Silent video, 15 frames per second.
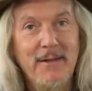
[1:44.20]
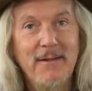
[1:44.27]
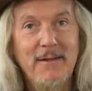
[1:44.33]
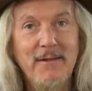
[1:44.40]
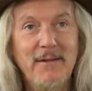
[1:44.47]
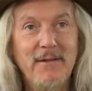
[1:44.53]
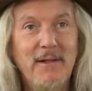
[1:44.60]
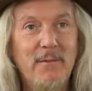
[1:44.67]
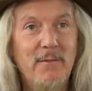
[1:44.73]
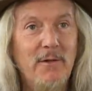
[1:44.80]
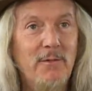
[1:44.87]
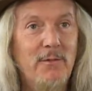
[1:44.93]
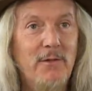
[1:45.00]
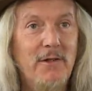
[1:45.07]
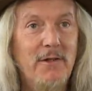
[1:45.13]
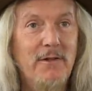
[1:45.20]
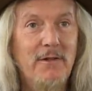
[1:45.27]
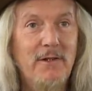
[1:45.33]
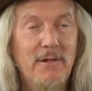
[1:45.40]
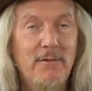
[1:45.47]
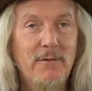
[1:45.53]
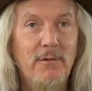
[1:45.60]
Das ist einfach nur
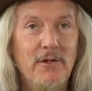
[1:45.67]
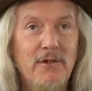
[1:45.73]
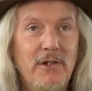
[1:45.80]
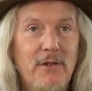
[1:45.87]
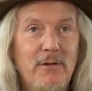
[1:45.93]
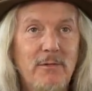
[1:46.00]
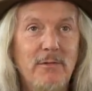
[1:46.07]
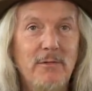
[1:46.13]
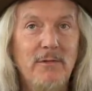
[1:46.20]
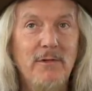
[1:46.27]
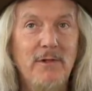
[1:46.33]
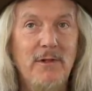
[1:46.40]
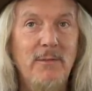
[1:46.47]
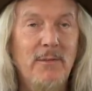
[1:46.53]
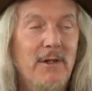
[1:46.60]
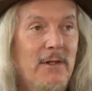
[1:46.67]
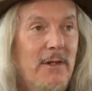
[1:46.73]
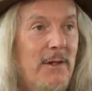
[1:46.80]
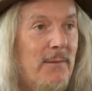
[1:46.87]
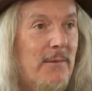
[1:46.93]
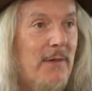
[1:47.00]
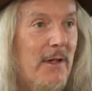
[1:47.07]
die Vorstellung, die man
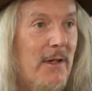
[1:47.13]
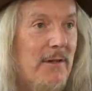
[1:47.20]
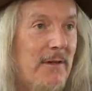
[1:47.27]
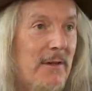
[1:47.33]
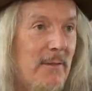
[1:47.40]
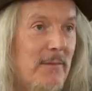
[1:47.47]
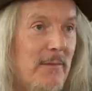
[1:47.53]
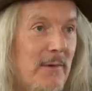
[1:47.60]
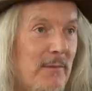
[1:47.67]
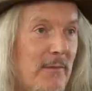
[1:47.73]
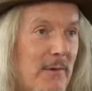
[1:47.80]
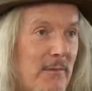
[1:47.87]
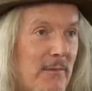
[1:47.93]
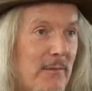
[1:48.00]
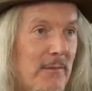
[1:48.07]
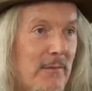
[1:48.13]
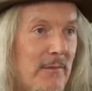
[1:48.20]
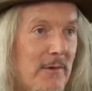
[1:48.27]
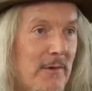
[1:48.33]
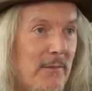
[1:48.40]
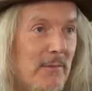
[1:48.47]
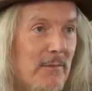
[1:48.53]
eben tat im, im,
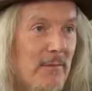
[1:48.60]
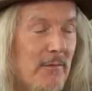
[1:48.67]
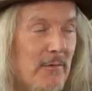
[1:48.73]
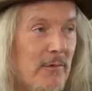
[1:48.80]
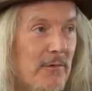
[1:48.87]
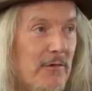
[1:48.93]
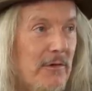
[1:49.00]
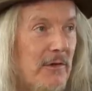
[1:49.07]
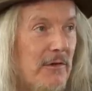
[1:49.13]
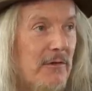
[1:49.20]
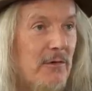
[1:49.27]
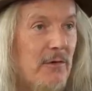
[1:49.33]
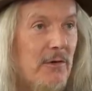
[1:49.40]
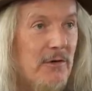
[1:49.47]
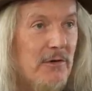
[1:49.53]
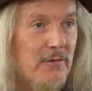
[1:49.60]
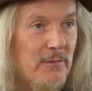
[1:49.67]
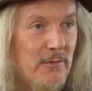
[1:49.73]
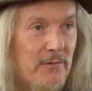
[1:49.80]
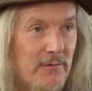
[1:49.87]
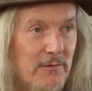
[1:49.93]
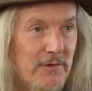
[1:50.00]
im
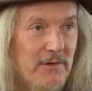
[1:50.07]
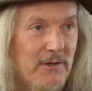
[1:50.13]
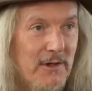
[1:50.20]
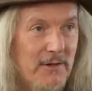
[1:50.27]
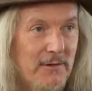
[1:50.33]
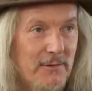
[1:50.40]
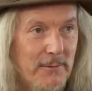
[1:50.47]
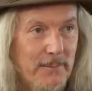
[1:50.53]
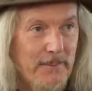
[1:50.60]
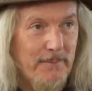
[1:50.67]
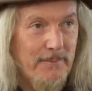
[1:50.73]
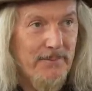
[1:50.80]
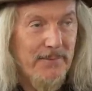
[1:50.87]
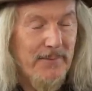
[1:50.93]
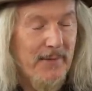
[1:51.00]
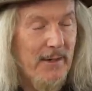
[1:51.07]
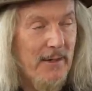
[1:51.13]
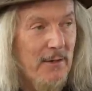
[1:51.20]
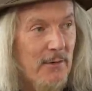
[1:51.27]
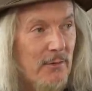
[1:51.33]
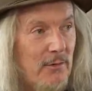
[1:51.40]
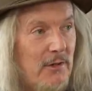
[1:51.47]
kunsthistorischen Bewusstsein. So.
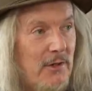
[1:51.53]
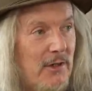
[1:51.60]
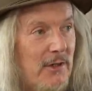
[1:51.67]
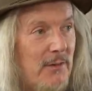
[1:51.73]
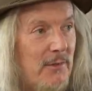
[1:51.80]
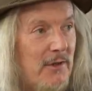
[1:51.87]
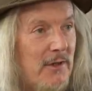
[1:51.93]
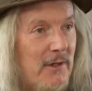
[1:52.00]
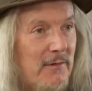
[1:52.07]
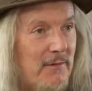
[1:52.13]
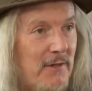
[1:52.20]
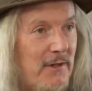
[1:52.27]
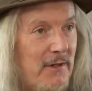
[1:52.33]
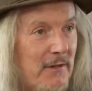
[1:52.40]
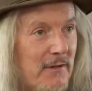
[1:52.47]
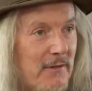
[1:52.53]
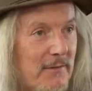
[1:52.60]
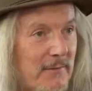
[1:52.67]
Und die gebe ich halt wieder.